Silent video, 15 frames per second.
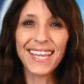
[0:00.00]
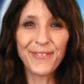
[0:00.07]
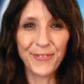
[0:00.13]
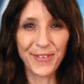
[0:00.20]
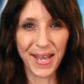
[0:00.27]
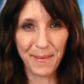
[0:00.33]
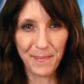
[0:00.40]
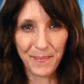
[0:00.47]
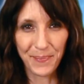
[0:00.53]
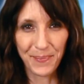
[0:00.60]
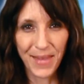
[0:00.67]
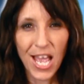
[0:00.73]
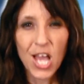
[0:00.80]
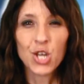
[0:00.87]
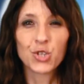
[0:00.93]
et ferme.
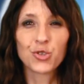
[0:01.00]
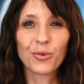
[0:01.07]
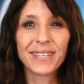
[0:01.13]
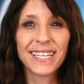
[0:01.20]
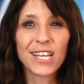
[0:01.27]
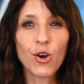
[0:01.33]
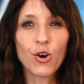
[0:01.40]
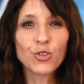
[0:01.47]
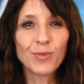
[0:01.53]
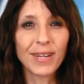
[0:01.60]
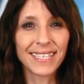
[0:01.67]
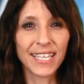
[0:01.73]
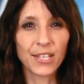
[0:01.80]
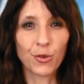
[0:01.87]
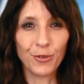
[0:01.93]
Son écorce
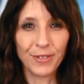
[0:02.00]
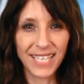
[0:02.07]
doit être